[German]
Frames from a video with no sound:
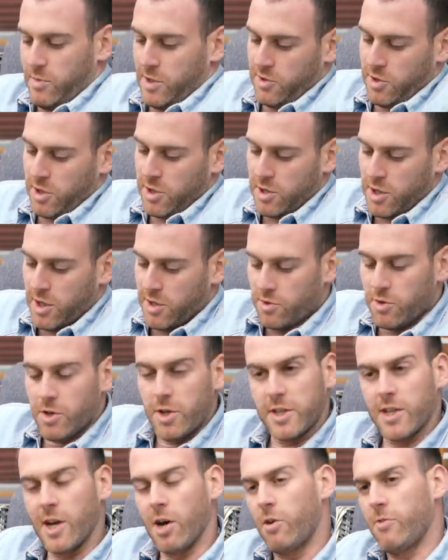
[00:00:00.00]
Man sollte
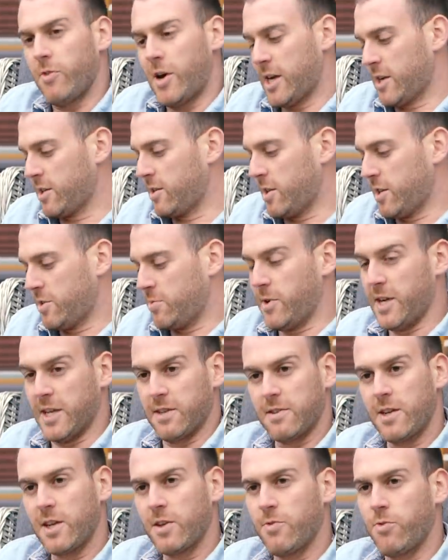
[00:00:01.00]
natürlich darauf achten, dass man
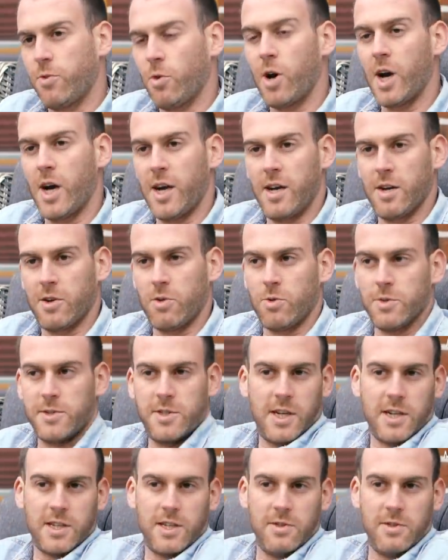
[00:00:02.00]
jetzt nicht vor einer großen